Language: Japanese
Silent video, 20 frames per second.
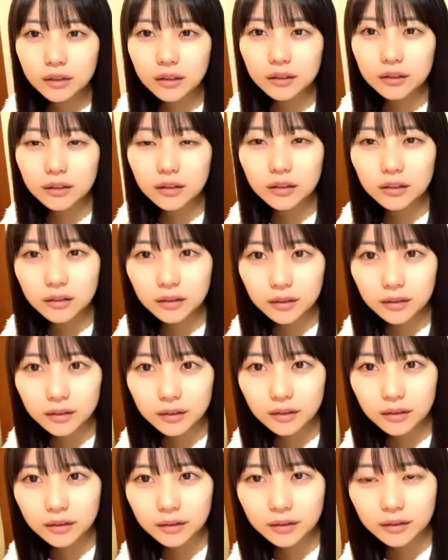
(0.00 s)
しかったって
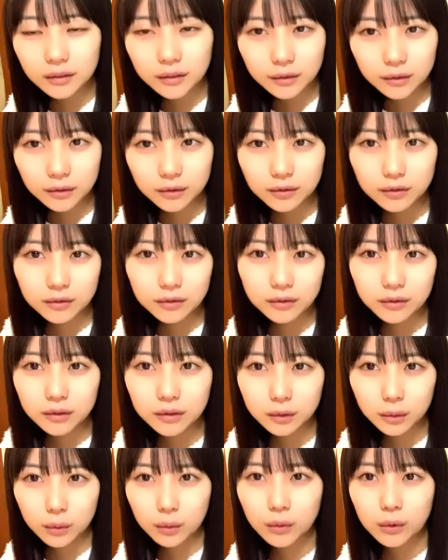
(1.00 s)
い
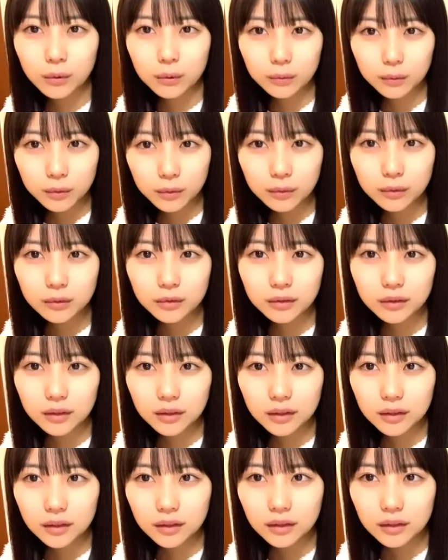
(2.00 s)
う声を
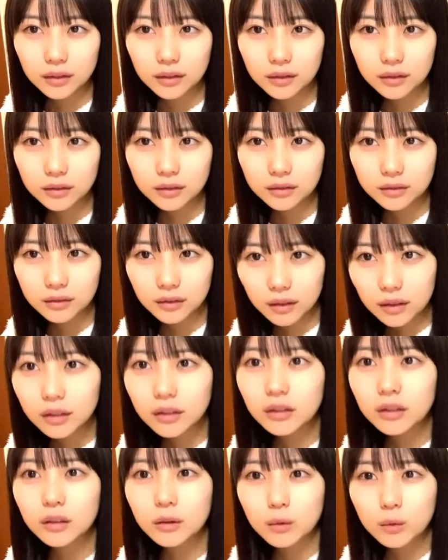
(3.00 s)
ね
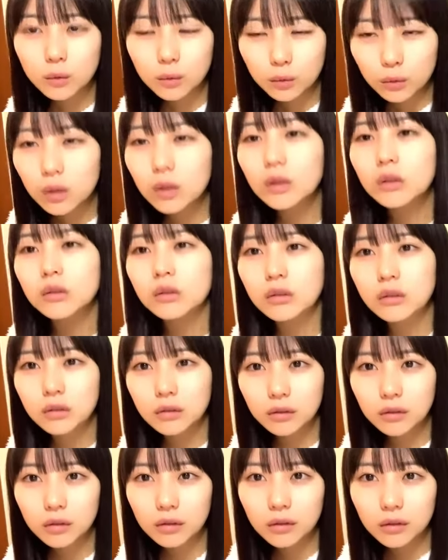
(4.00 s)
結構ね聞
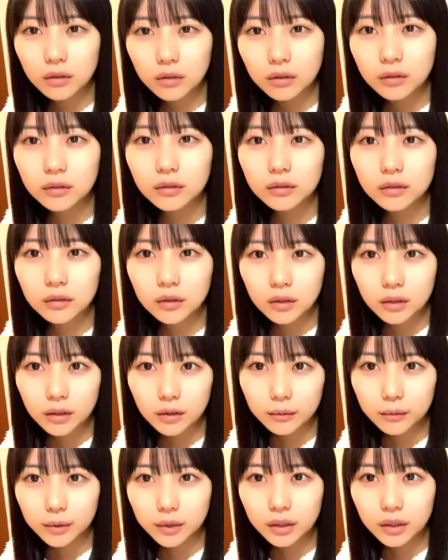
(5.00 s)
いたから
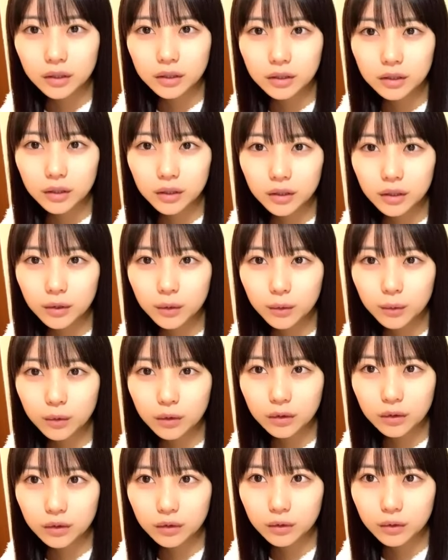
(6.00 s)
出してやろう
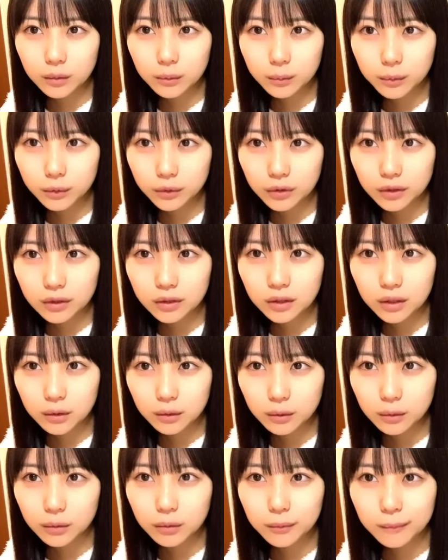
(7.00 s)
かなって思うんですけ
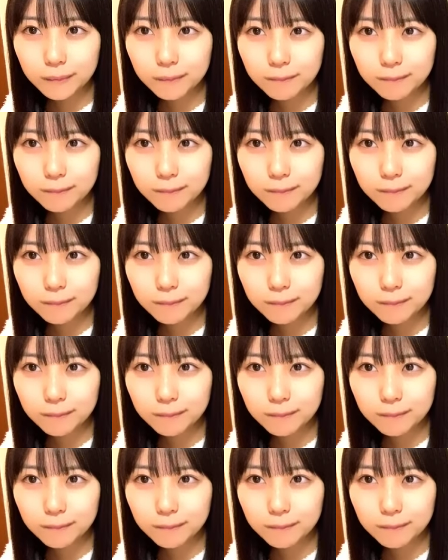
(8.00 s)
ど